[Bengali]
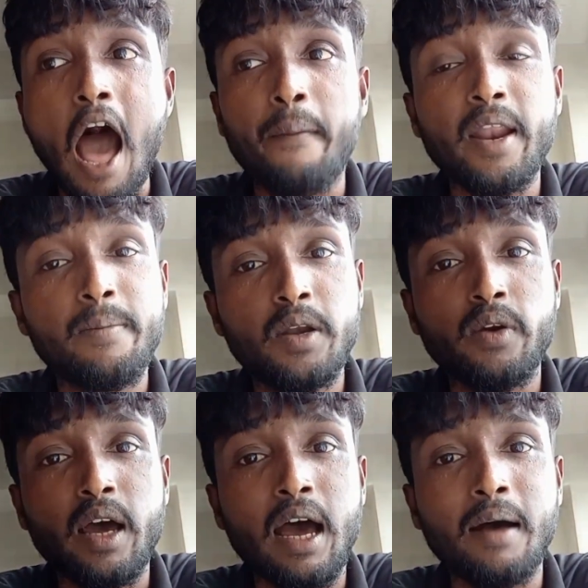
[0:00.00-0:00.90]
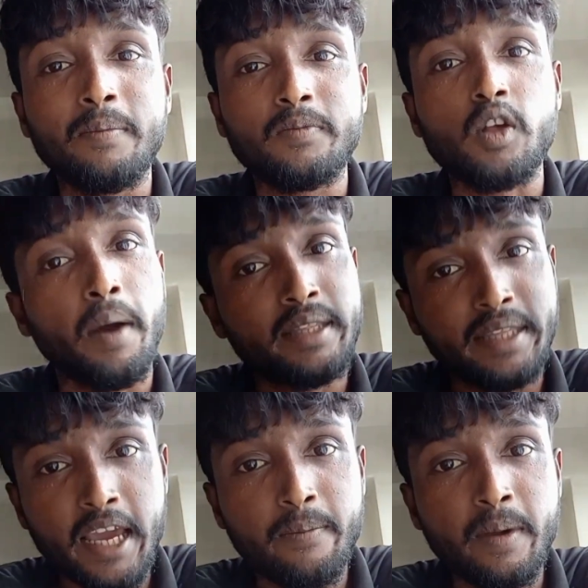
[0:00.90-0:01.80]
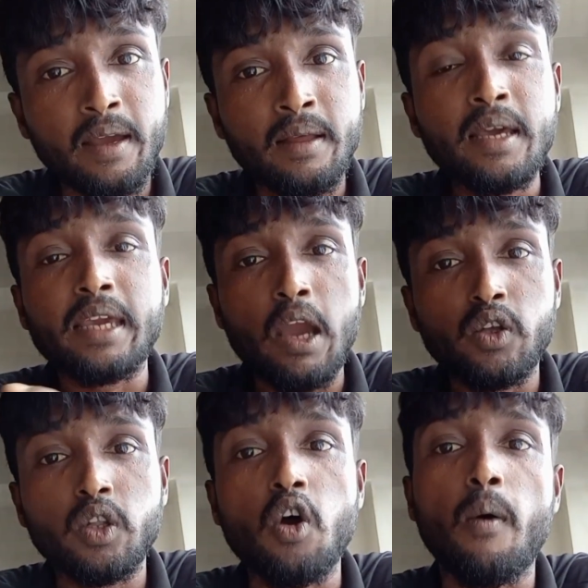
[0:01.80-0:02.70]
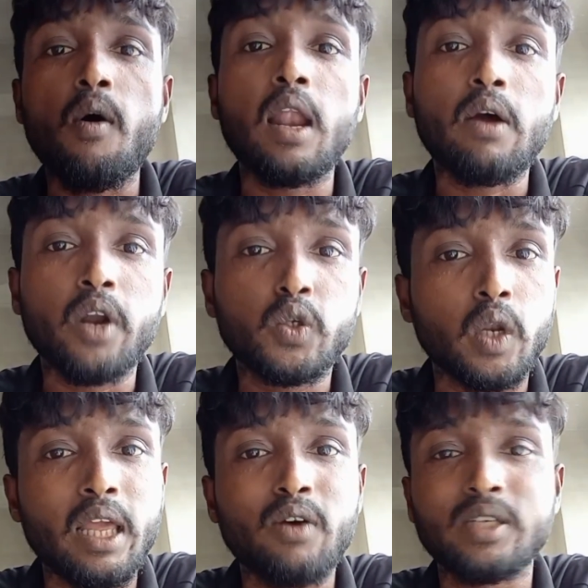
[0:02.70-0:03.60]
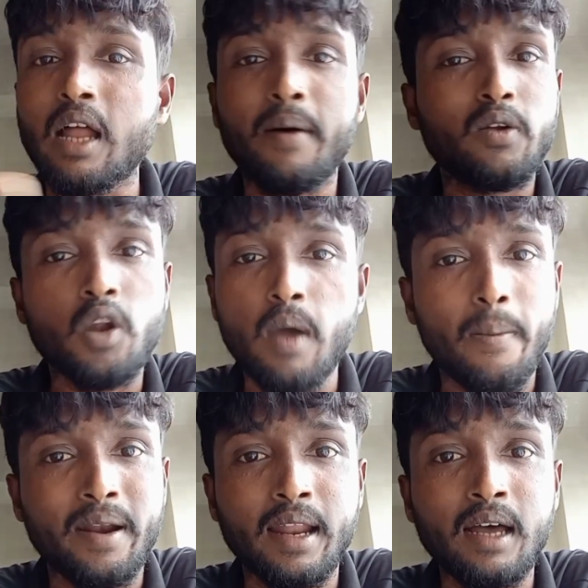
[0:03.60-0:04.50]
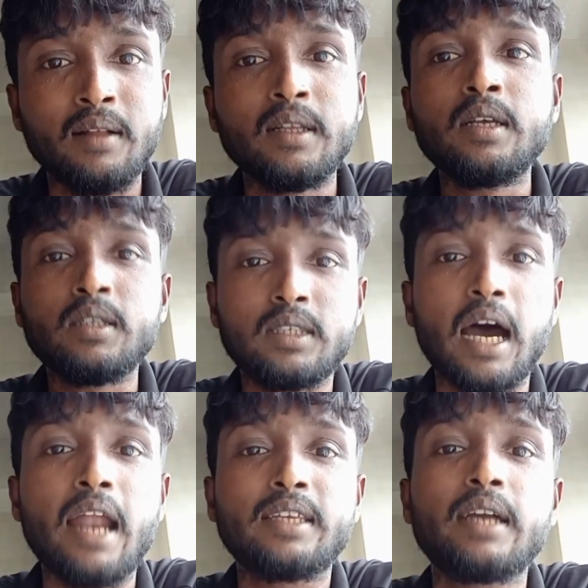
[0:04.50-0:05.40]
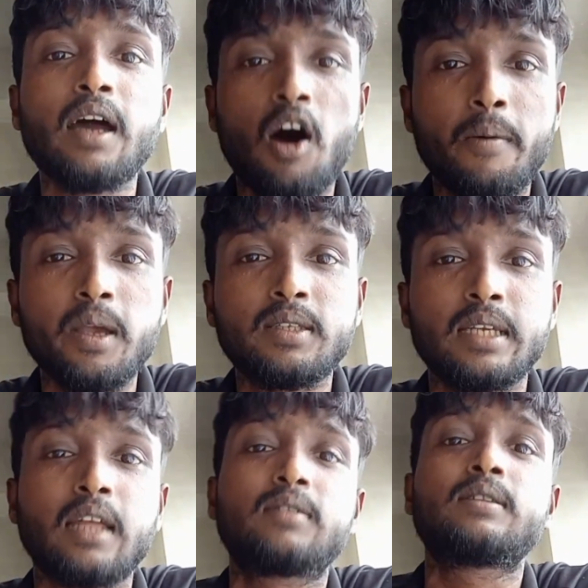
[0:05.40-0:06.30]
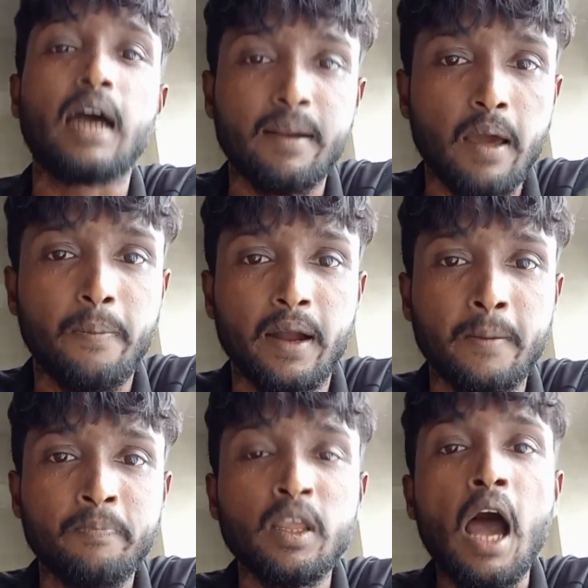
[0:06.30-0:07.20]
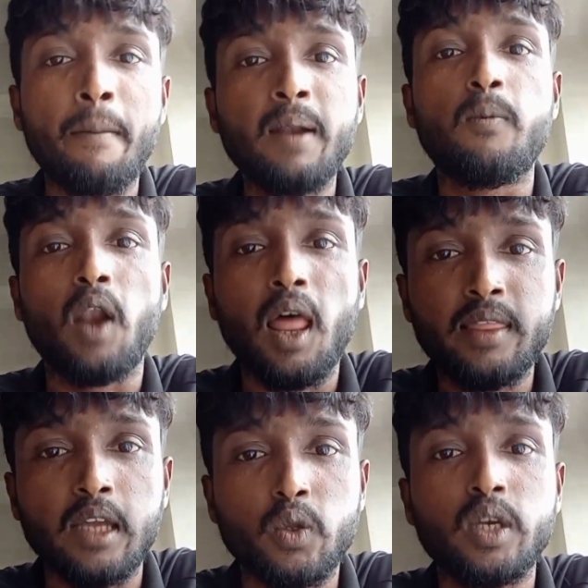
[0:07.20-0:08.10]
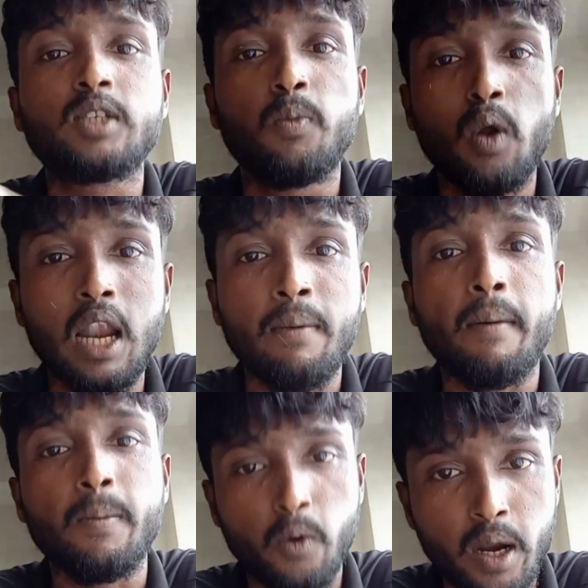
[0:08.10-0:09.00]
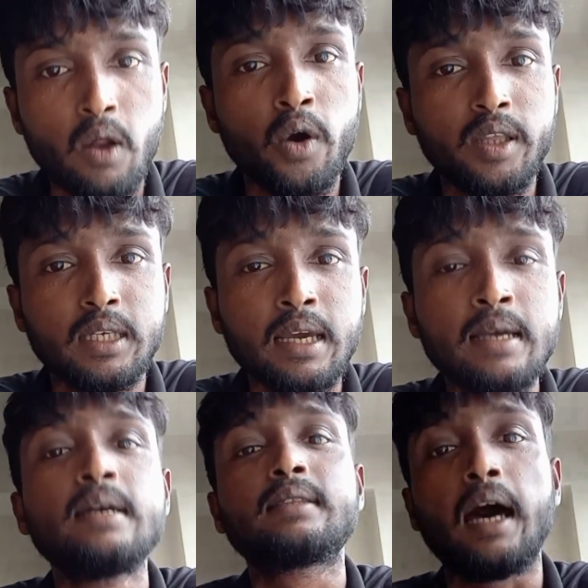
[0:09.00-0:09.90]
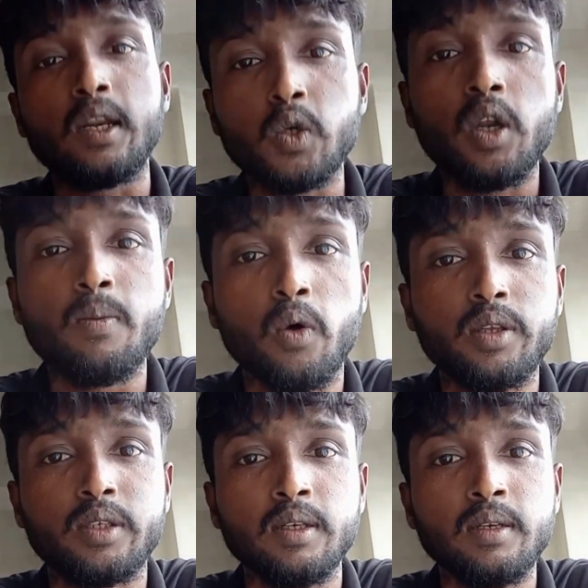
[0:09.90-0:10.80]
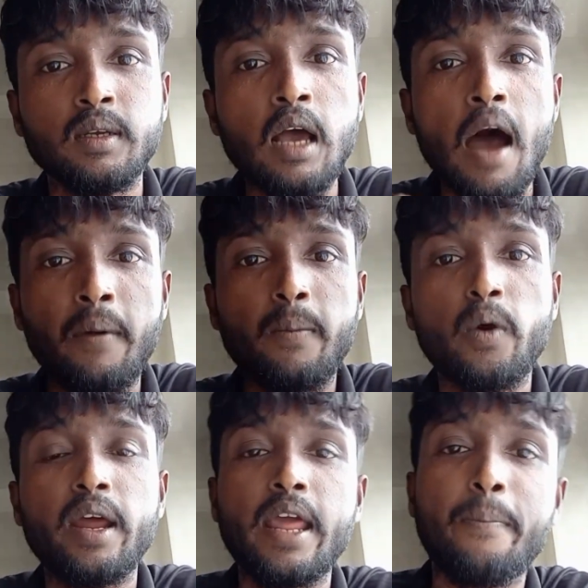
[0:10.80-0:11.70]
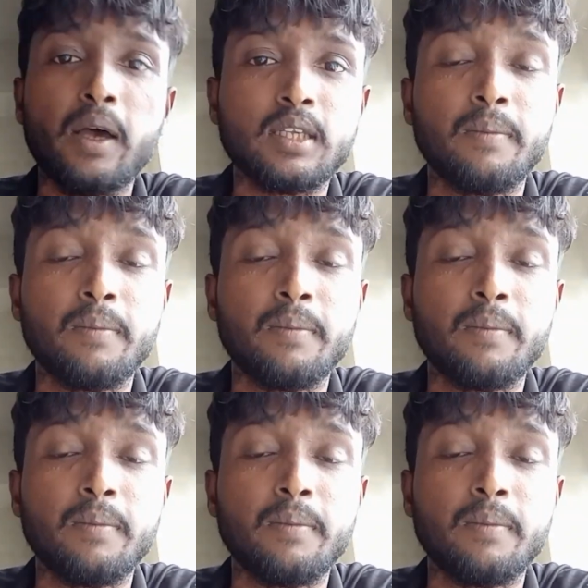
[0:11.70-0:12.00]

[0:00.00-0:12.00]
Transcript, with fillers: আমার এই ভিডিওটা সবাই দেখবে কেউ যদি অবহেলা করে চলে যাও সেটা আমার কোনো ব্যাপার না যার যেটা হবে সেটা তার ব্যাপার আমার বলার দায়িত্ব জাস্ট বললাম আমার বইয়ের হয়েছে তার জন্যই বলছি আমার বইয়ের এ পাশে